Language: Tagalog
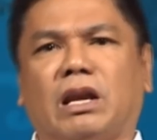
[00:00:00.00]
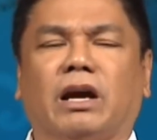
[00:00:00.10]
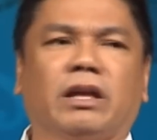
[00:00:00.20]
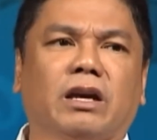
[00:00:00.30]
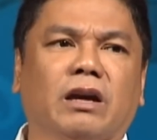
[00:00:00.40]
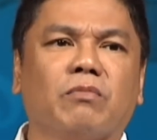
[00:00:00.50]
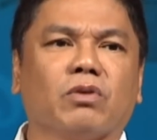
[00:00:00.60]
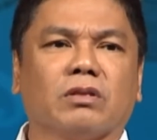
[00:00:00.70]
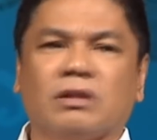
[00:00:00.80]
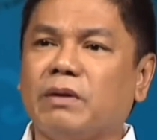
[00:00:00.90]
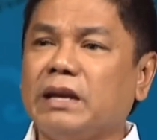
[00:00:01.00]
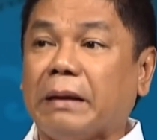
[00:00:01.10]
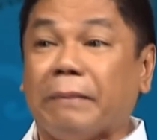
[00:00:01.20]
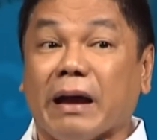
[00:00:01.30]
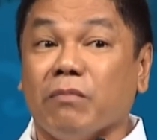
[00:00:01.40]
ko na kailangan niyang gamot. Di ba,
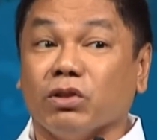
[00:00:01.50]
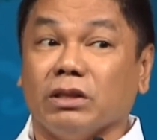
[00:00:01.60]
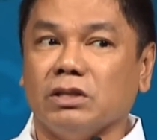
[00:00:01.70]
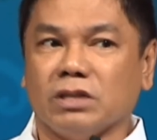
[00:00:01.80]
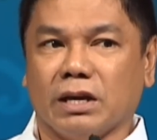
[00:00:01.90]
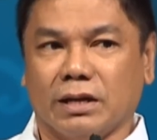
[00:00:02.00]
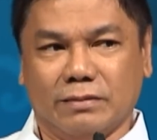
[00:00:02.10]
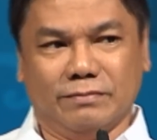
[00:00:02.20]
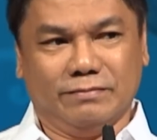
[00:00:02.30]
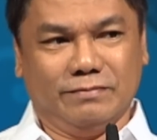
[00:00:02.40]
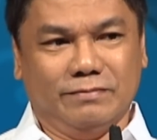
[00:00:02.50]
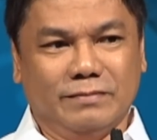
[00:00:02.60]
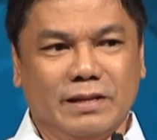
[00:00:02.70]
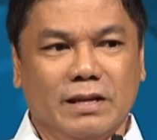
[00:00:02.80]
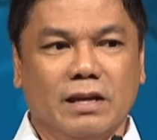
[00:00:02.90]
nagpagamot din siya.
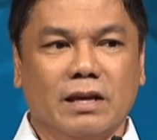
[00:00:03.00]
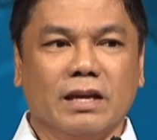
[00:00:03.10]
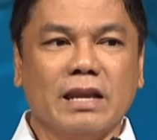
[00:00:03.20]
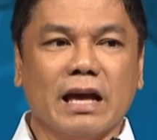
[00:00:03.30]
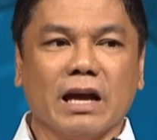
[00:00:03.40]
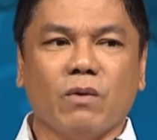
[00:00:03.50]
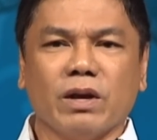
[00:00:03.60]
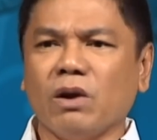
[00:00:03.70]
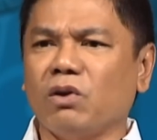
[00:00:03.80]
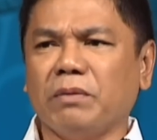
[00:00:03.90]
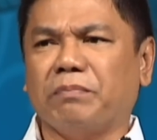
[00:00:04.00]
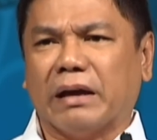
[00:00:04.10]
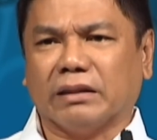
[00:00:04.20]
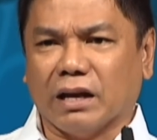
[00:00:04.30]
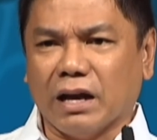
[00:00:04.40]
Ginagawa niya kung ano yung
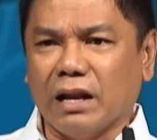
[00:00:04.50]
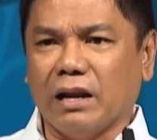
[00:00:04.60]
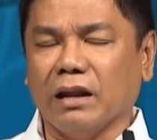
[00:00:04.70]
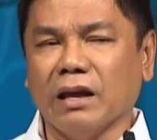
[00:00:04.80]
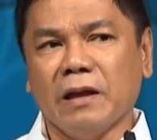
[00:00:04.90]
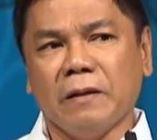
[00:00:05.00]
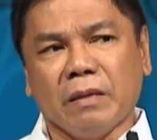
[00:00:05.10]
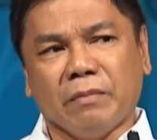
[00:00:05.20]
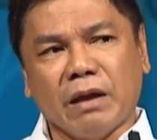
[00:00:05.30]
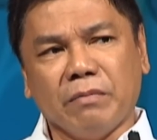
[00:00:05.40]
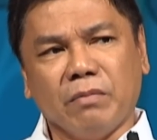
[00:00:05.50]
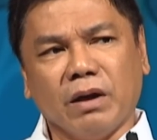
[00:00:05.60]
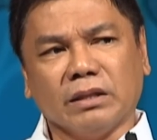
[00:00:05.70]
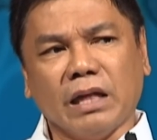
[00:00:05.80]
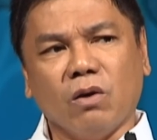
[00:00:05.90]
practical. Maraming
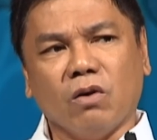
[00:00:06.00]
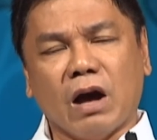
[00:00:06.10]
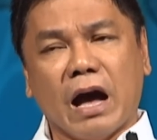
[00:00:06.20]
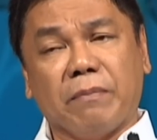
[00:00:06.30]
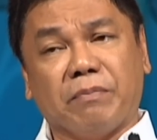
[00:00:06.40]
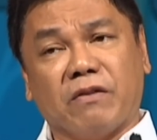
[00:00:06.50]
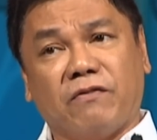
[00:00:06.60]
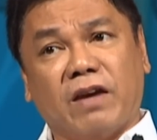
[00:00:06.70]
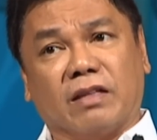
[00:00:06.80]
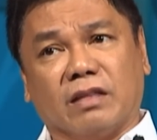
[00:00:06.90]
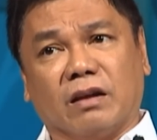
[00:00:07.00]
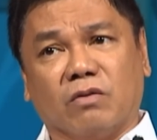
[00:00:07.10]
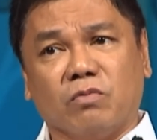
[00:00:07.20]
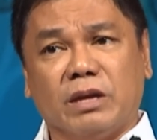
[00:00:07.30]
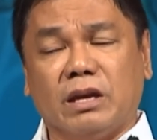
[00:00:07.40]
mga tao, hyper faith
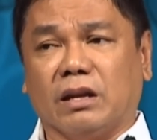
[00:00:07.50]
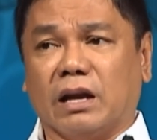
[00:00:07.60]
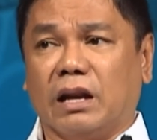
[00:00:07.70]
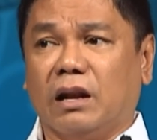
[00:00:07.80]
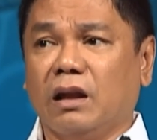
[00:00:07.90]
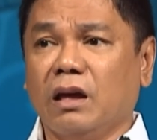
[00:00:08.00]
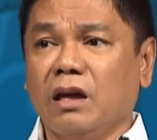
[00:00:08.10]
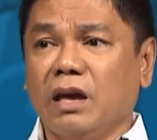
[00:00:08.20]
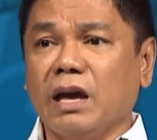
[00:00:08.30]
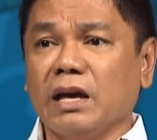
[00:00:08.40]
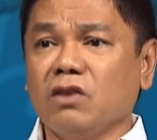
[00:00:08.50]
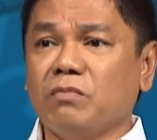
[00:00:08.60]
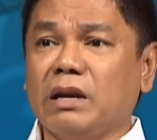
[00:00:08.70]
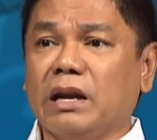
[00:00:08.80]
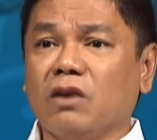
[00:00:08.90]
ang umiiral, eh
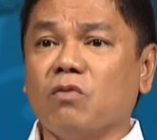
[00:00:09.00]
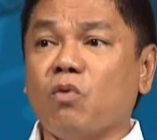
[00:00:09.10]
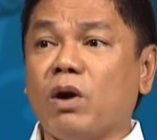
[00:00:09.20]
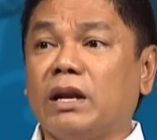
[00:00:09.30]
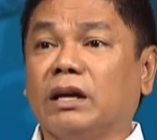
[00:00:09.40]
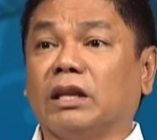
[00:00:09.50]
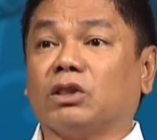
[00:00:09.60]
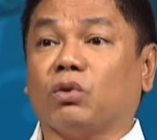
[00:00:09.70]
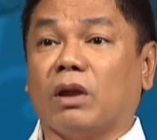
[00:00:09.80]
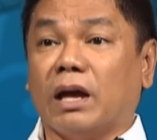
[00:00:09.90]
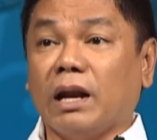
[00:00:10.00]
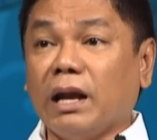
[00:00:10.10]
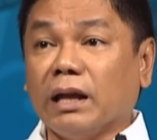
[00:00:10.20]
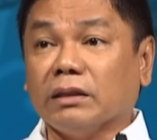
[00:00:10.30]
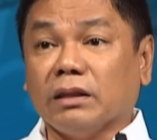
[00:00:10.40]
ayaw man lang gumawa ng
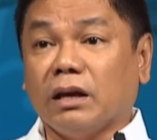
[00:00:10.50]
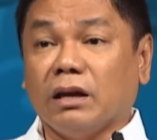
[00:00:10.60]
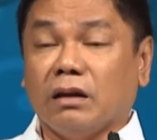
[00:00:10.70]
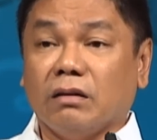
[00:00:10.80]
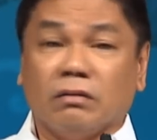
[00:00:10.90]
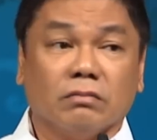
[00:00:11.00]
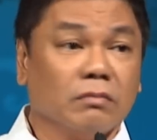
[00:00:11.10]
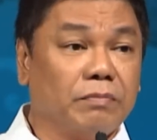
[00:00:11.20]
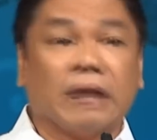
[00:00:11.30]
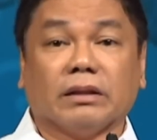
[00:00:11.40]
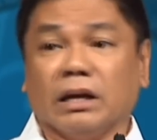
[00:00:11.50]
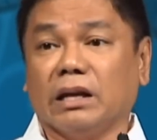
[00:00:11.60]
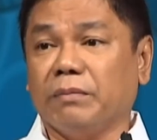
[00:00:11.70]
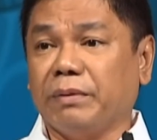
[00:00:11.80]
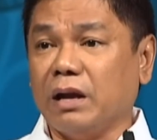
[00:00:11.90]
natural at uh,
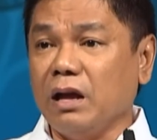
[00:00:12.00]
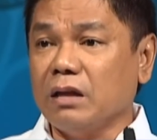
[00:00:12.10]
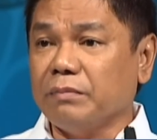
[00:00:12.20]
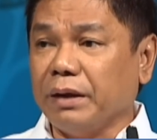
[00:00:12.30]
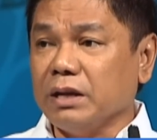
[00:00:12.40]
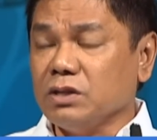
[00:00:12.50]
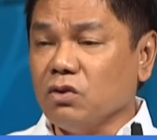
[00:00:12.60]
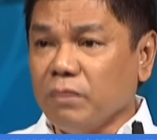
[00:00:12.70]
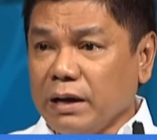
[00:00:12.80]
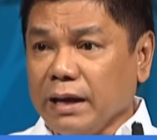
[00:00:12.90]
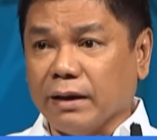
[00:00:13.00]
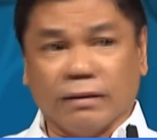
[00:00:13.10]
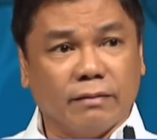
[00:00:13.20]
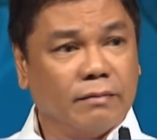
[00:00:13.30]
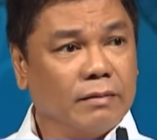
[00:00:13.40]
practical na paraan para siya
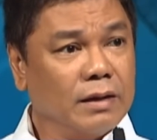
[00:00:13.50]
gumaling.